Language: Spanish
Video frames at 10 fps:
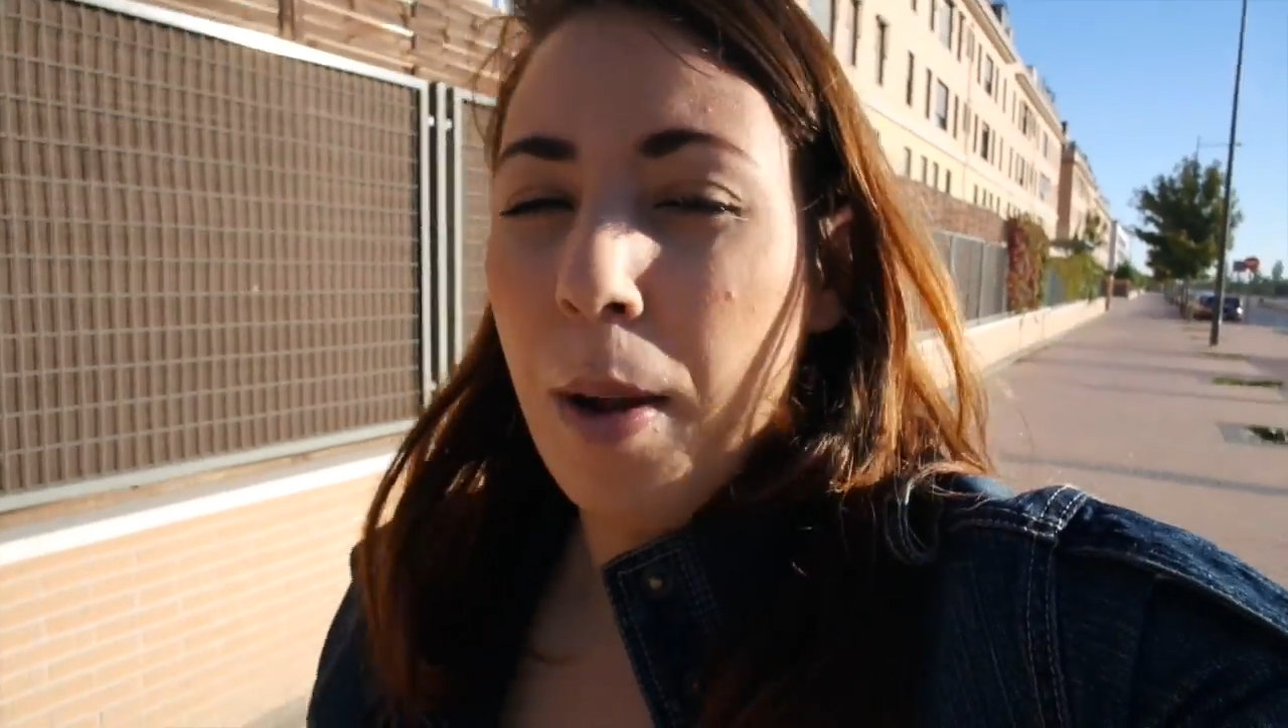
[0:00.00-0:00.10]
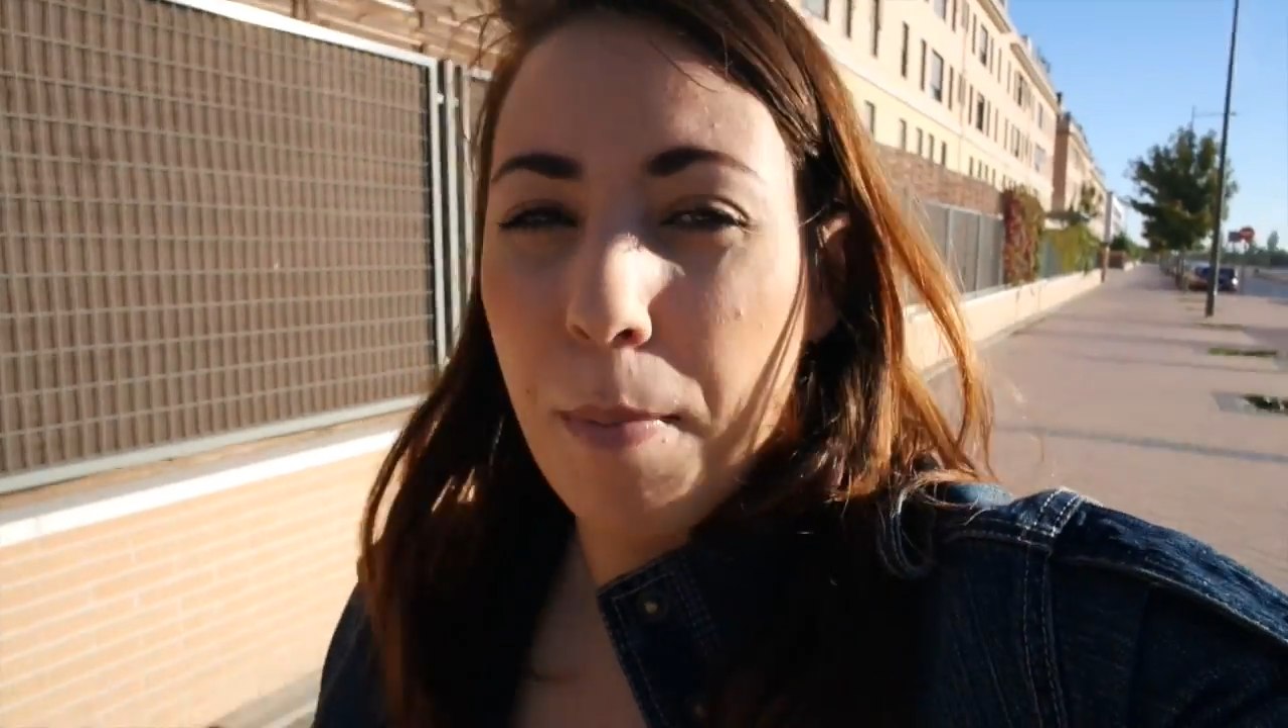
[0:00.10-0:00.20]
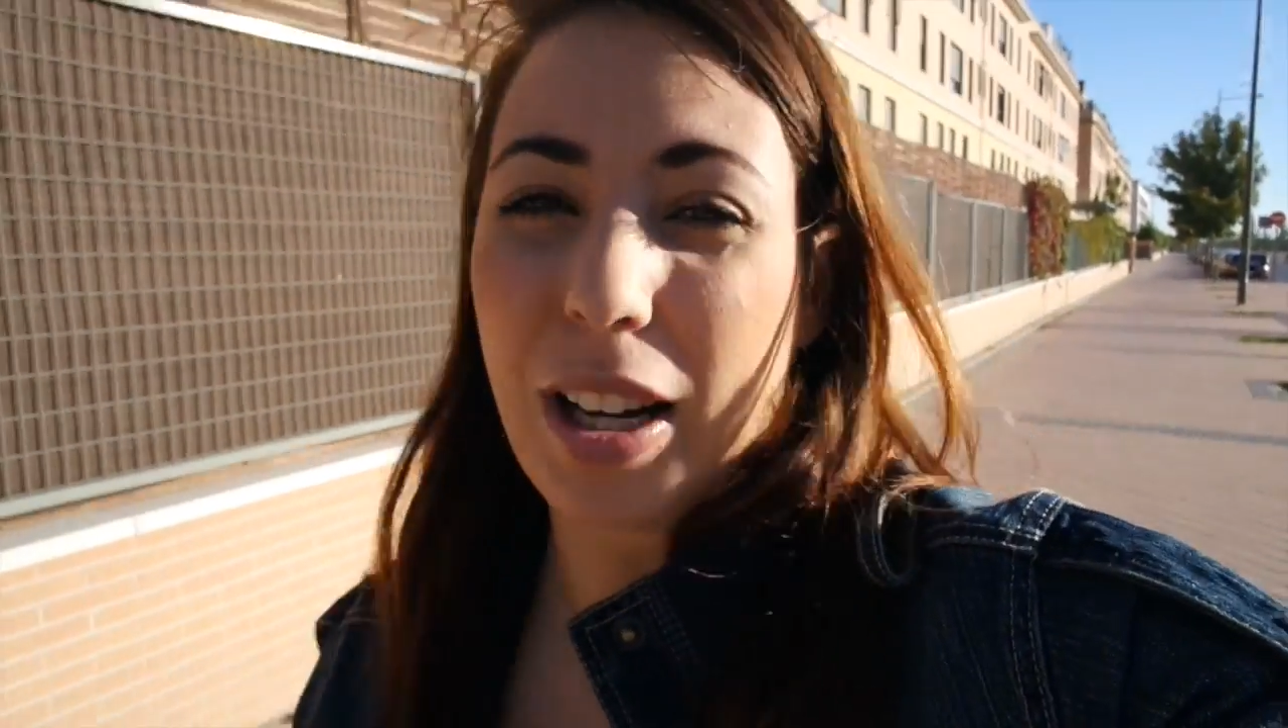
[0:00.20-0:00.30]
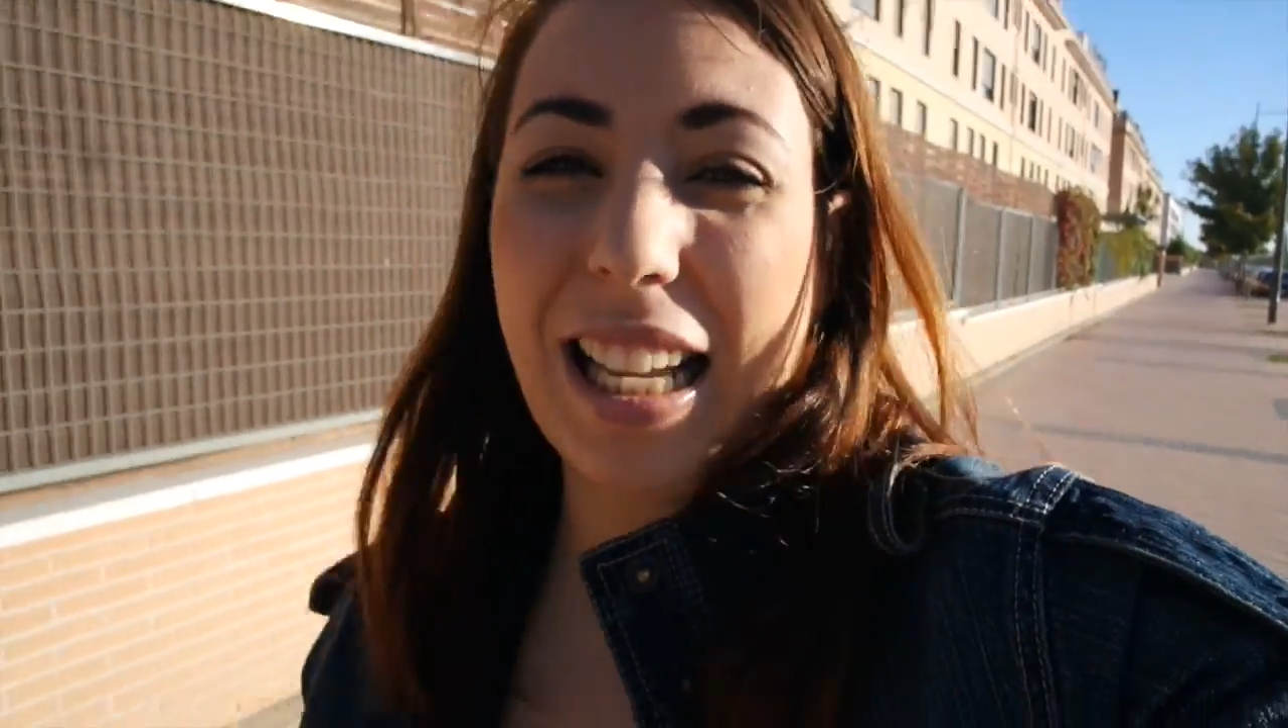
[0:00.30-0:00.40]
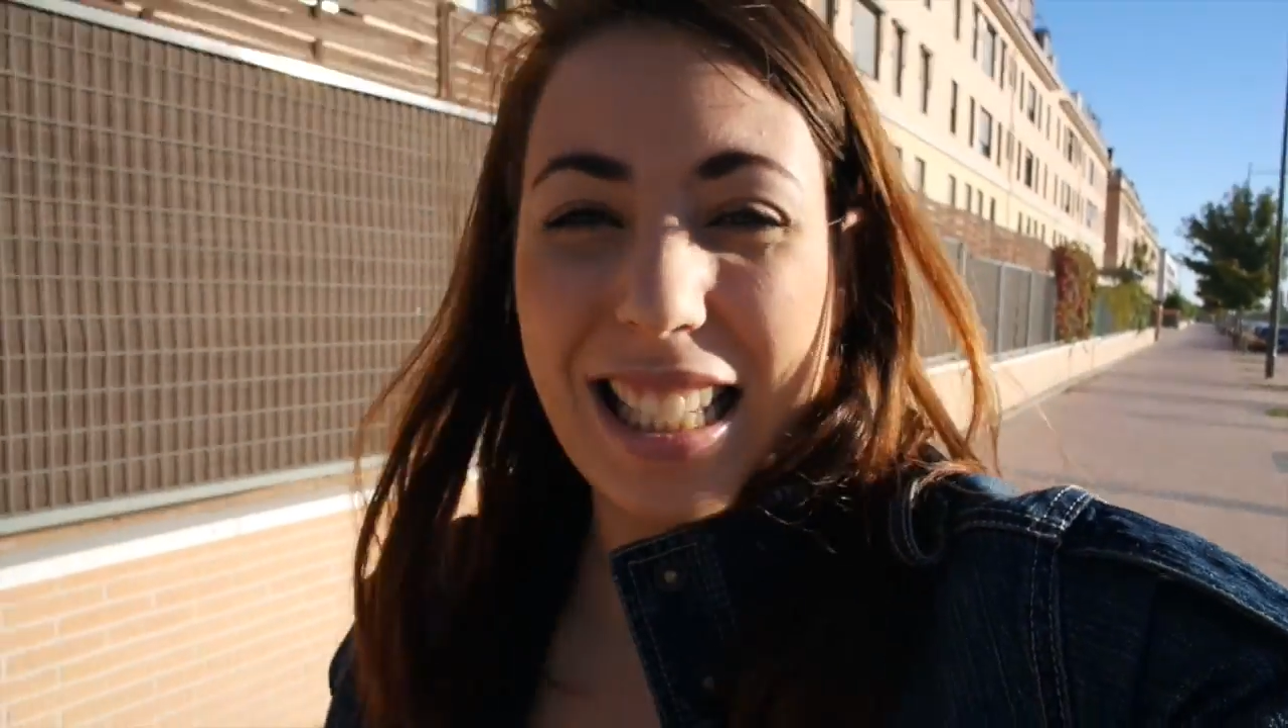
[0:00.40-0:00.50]

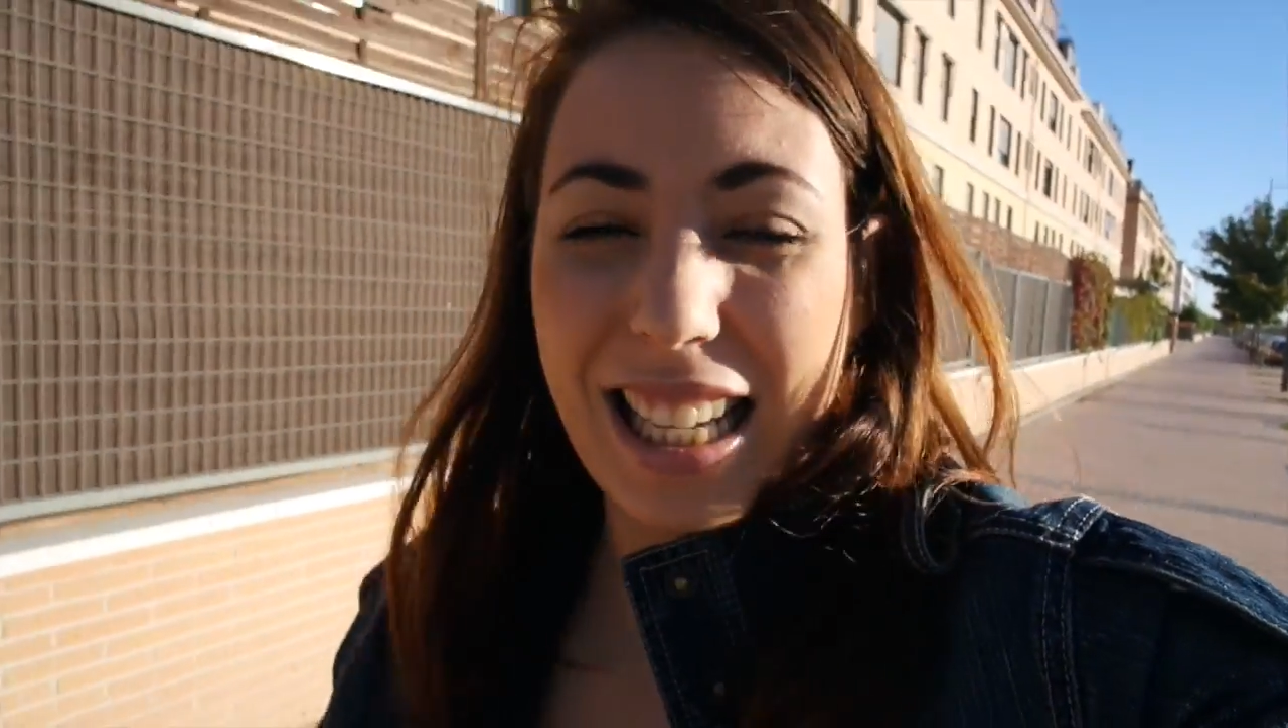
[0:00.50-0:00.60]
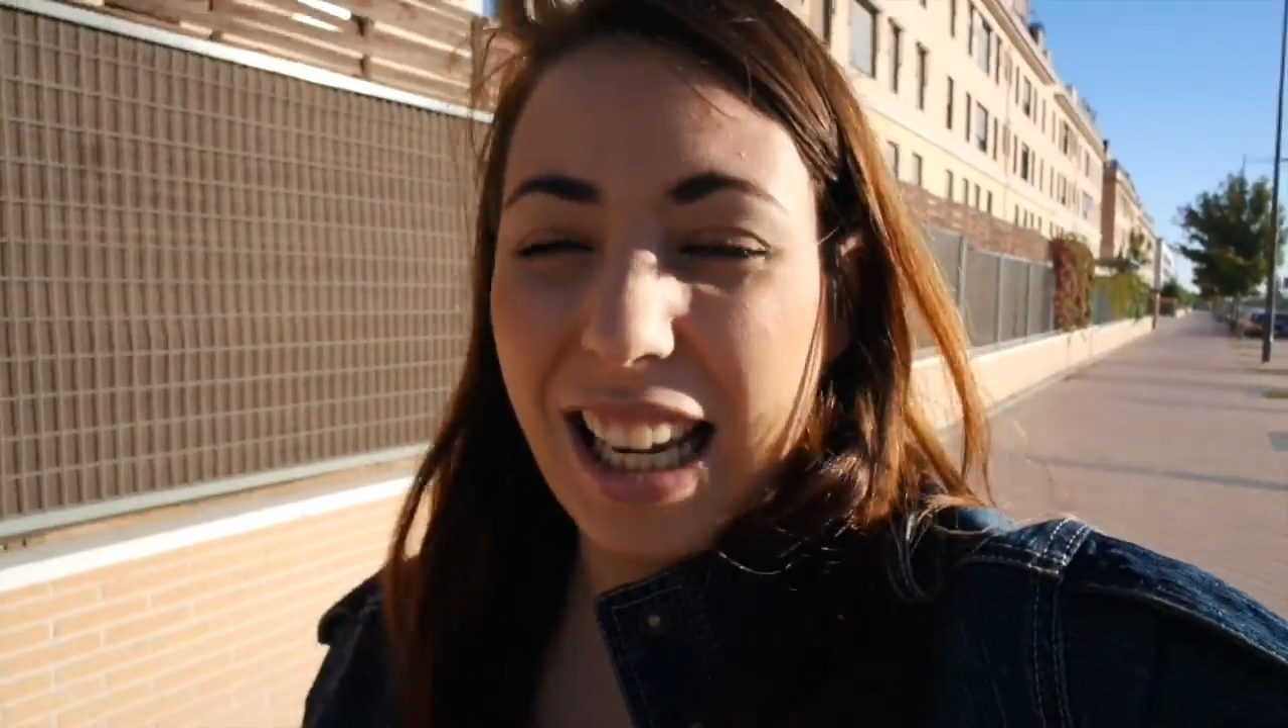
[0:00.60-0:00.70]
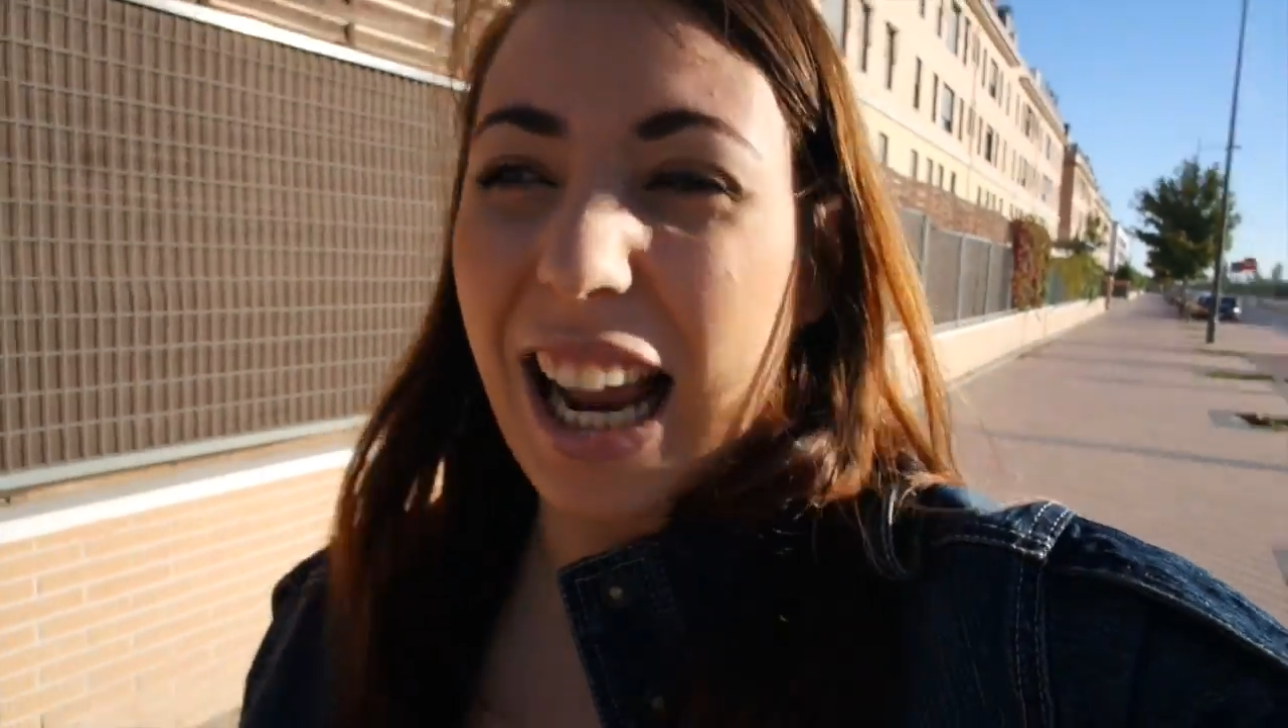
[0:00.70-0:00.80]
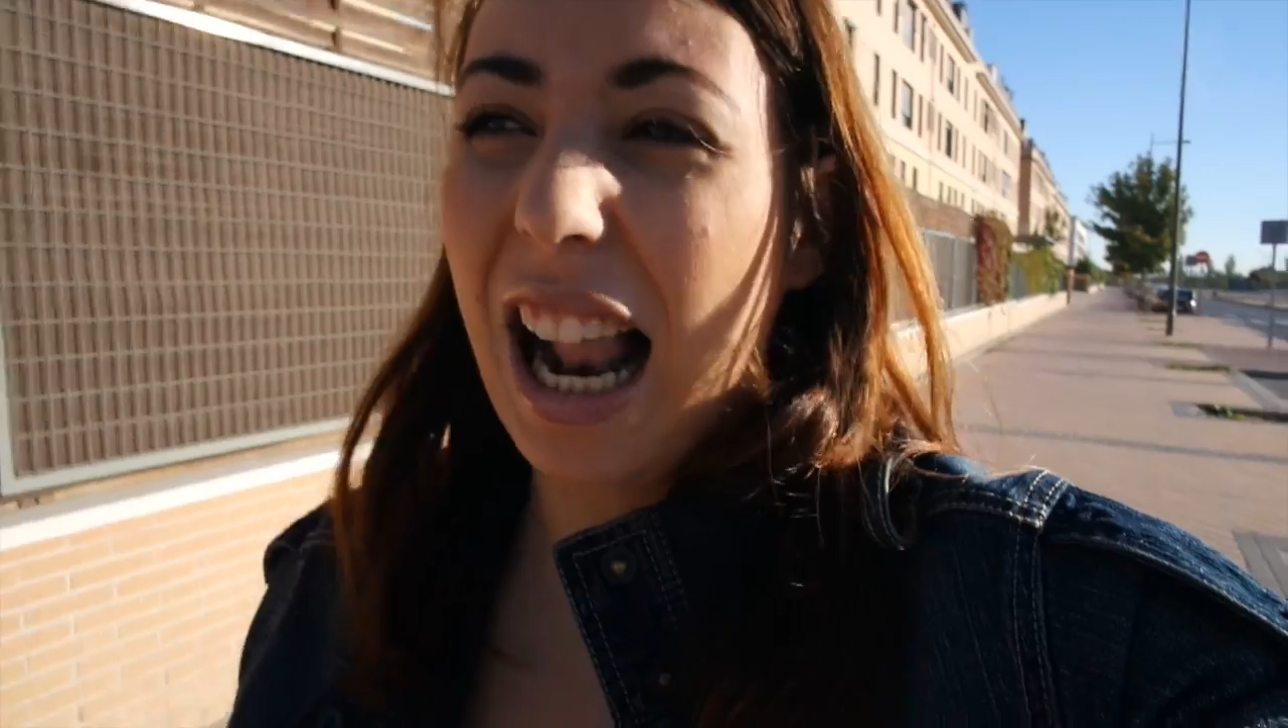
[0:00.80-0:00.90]
porque sé que